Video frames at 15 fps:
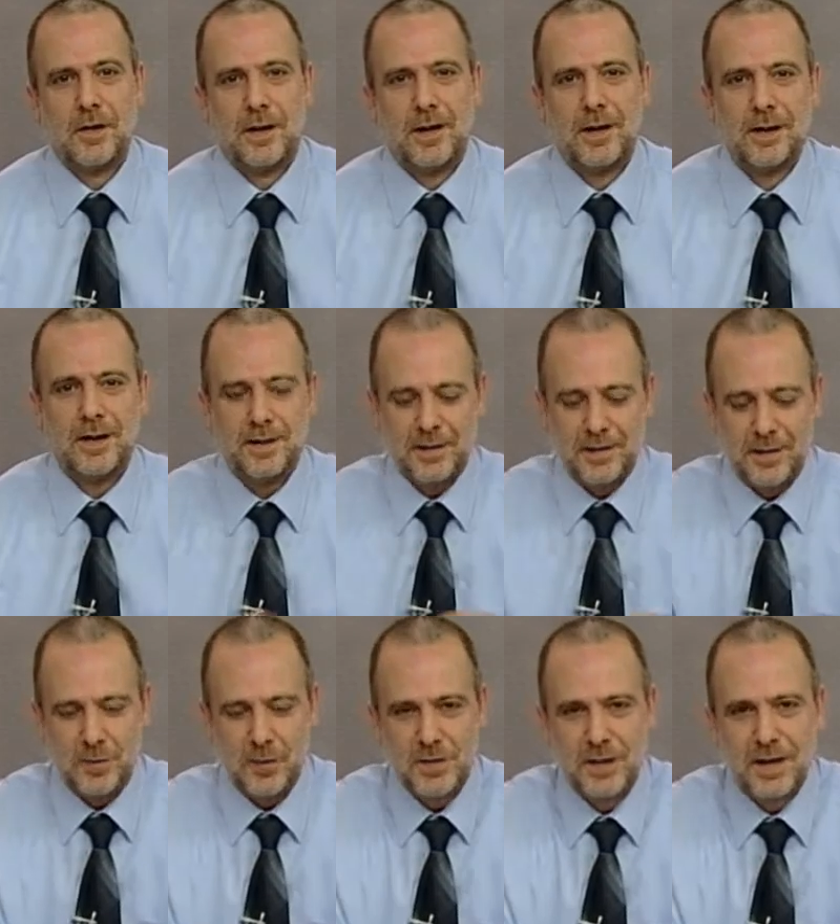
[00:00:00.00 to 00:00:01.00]

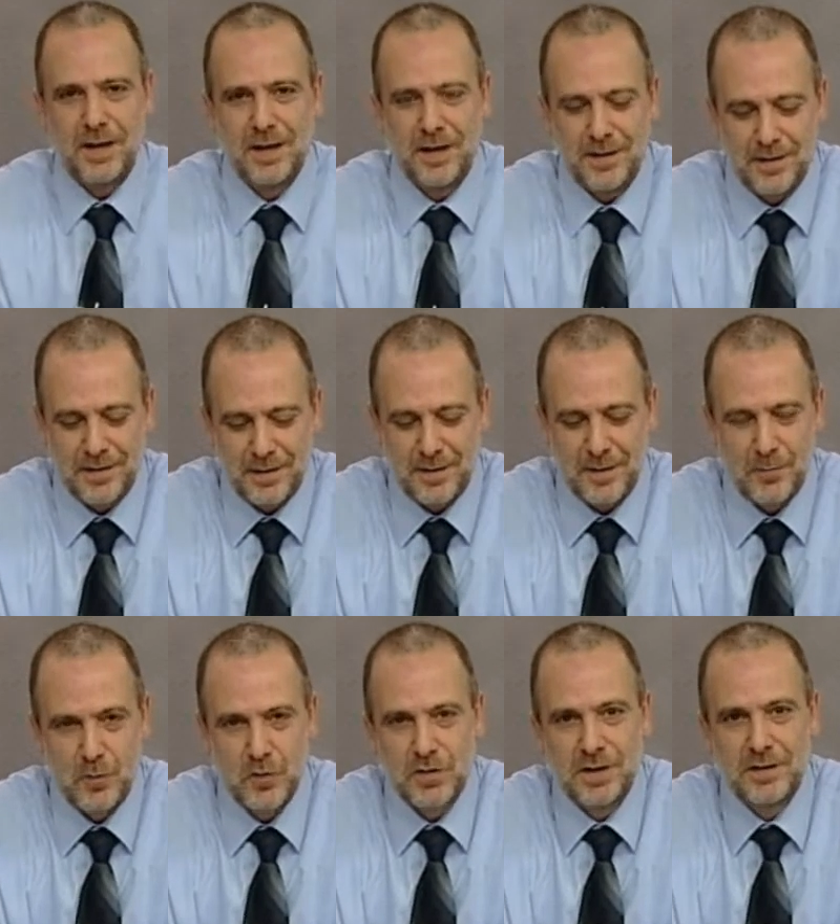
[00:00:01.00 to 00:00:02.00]
اهلا وسهلا
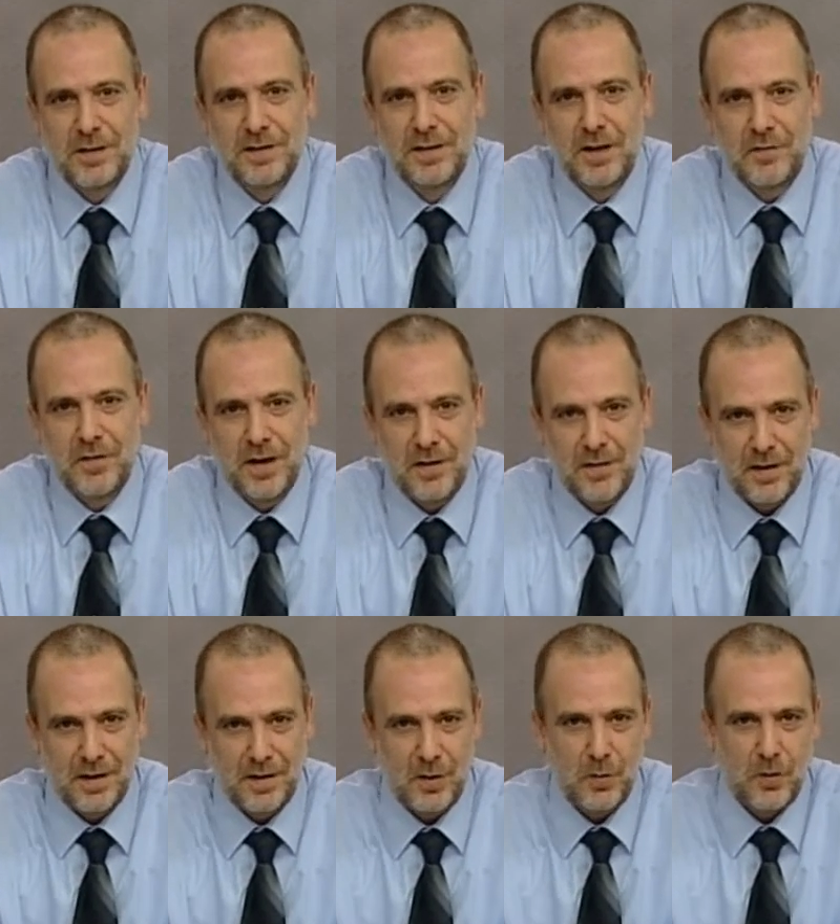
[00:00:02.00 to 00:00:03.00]
مجددا في
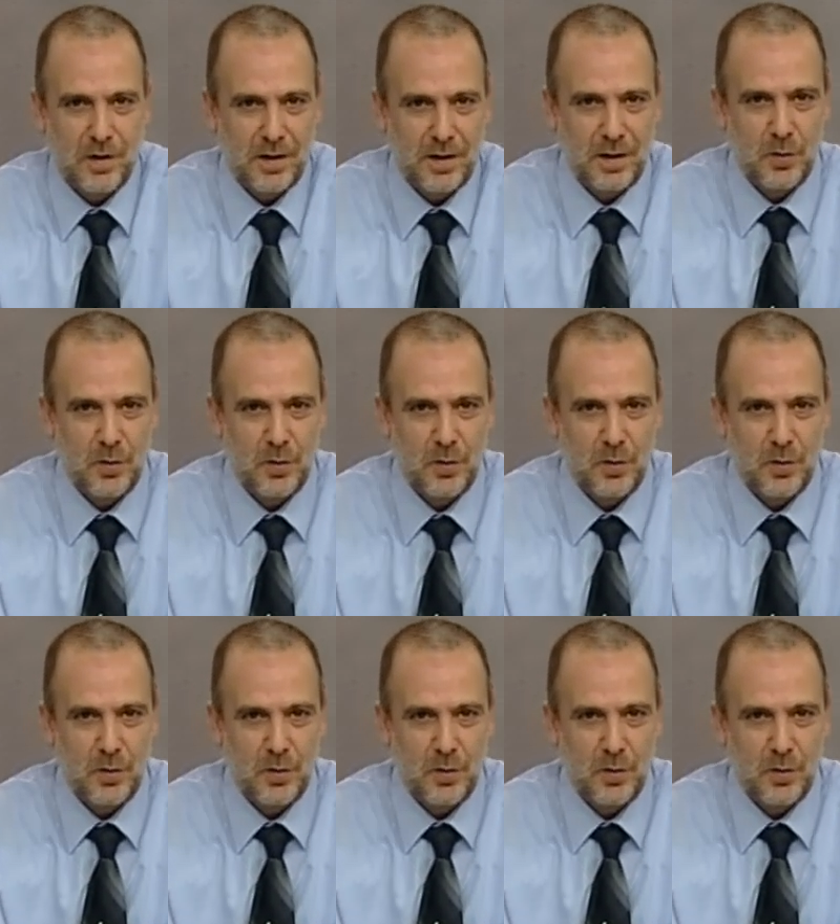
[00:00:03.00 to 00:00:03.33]
هذا الحوار،